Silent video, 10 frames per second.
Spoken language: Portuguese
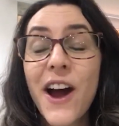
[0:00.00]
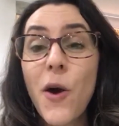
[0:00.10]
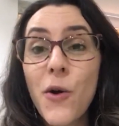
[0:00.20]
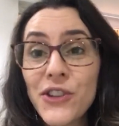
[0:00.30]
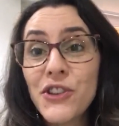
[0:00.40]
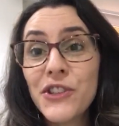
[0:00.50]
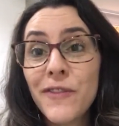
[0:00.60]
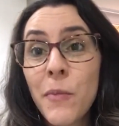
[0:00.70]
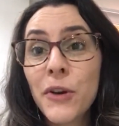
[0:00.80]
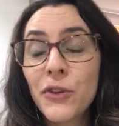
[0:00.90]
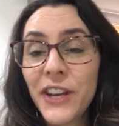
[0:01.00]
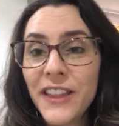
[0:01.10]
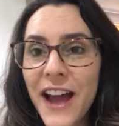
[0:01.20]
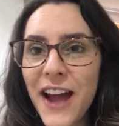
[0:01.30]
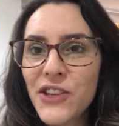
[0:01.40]
Hoje eu tive a
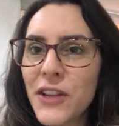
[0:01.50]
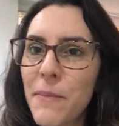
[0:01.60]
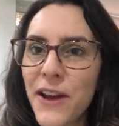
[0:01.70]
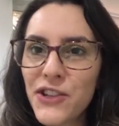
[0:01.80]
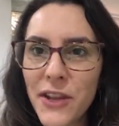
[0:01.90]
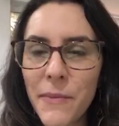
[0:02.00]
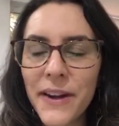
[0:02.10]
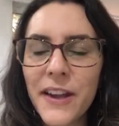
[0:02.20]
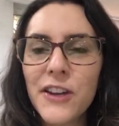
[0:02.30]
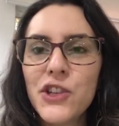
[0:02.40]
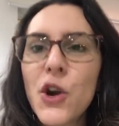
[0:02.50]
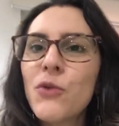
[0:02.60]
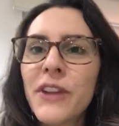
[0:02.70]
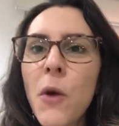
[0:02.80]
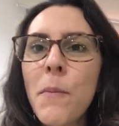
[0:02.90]
oportunidade, na parte da manhã, de
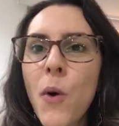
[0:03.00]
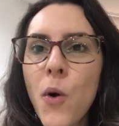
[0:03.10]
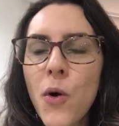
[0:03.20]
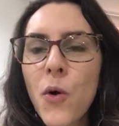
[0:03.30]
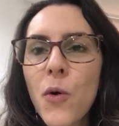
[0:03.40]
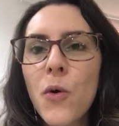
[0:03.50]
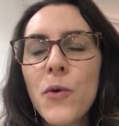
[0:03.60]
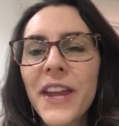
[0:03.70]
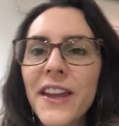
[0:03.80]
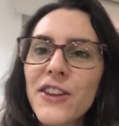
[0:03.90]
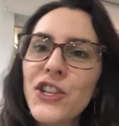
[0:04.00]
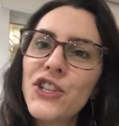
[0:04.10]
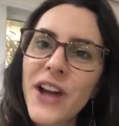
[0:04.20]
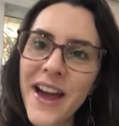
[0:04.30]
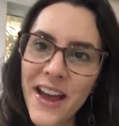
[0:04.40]
contar um pouco o que, que a gente
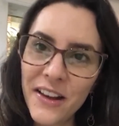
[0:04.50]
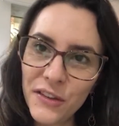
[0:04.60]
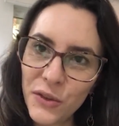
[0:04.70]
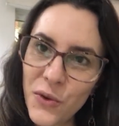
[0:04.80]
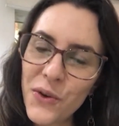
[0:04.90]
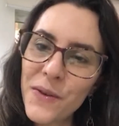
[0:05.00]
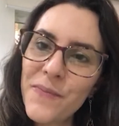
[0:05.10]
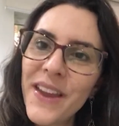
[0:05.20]
já realizou,